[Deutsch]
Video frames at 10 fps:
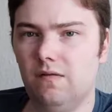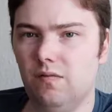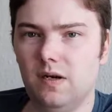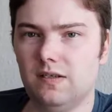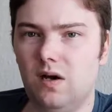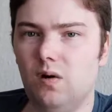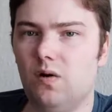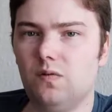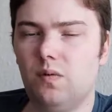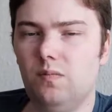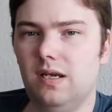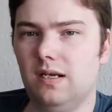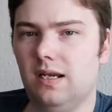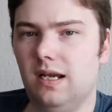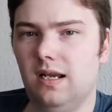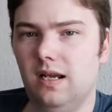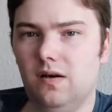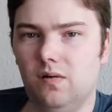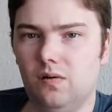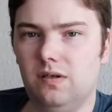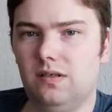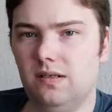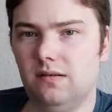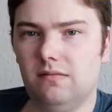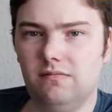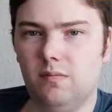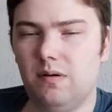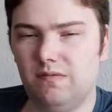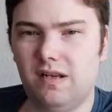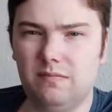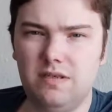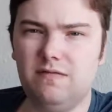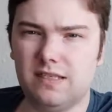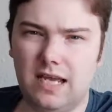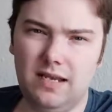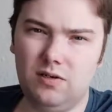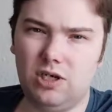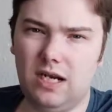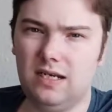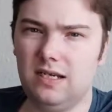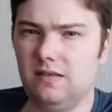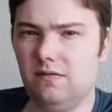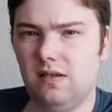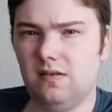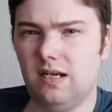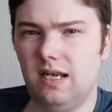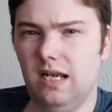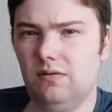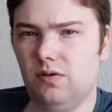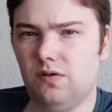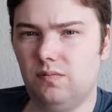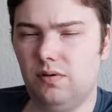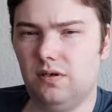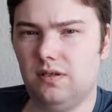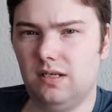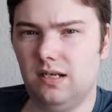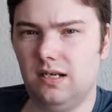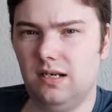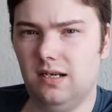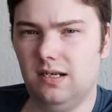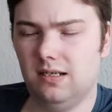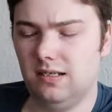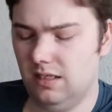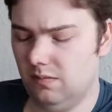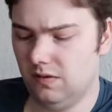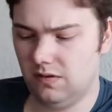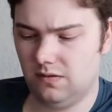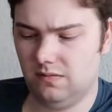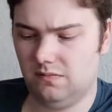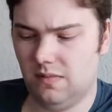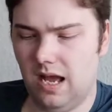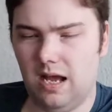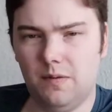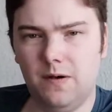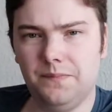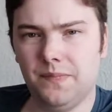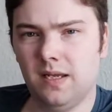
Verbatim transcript: wo man das auch ausprobieren kann und äh, wo man vielleicht ein bisschen was eingeschränkter ist, weil es keinen Android-Support da Jahren äh, gibt, ähm, aber